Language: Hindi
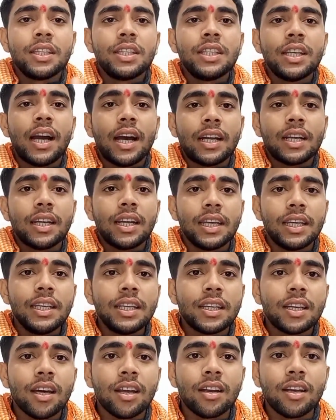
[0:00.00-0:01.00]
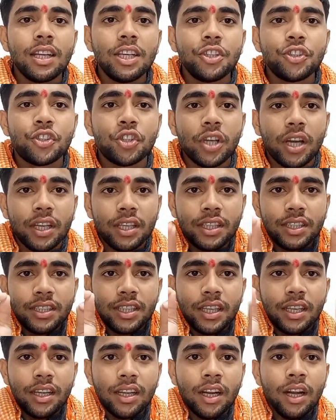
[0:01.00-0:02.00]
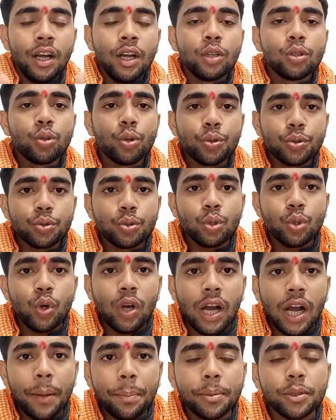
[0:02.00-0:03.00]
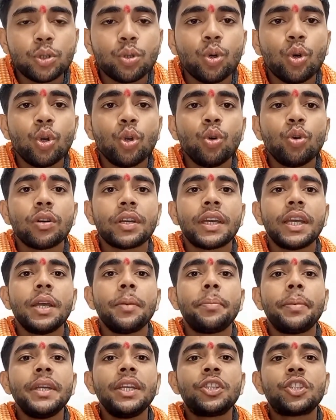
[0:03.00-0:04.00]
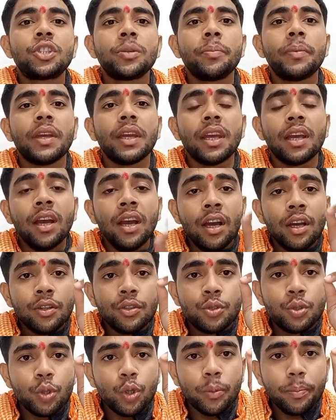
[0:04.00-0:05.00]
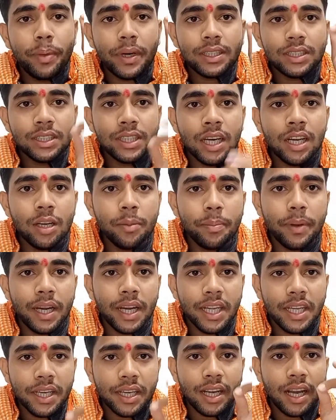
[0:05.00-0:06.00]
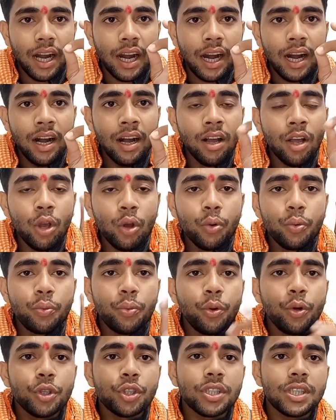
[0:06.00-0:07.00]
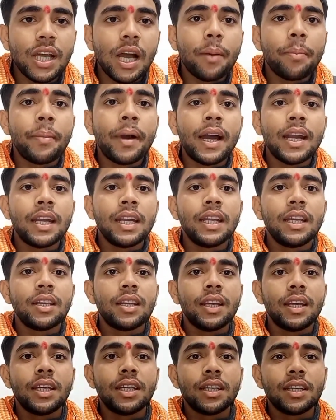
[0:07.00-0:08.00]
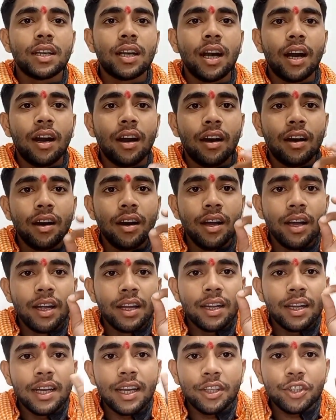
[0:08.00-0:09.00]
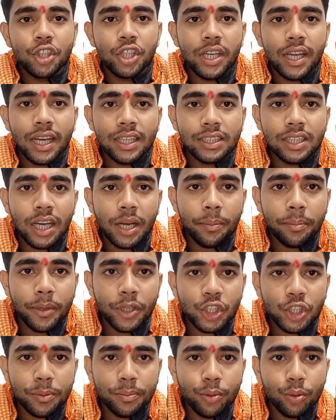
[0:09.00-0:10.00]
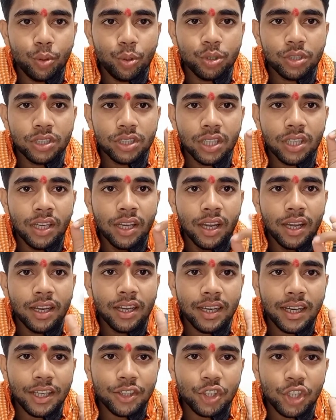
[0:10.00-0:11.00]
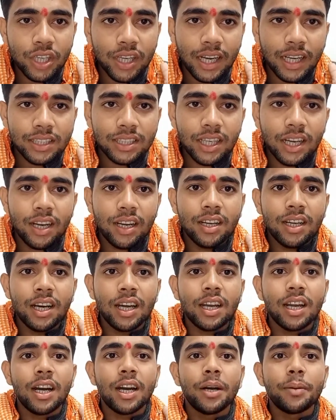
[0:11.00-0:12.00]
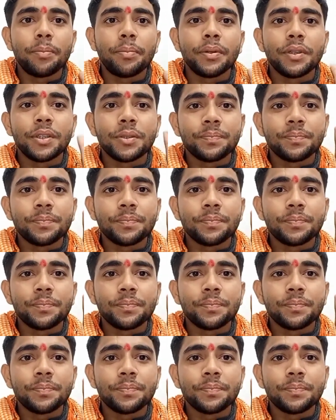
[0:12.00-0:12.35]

या नहीं करनी चाहिए दोस्तों आप दोनों के बीच में जो बंधन बनेगा वो सामान्य रहेगा न ज्यादा मजबूत न ज्यादा खराब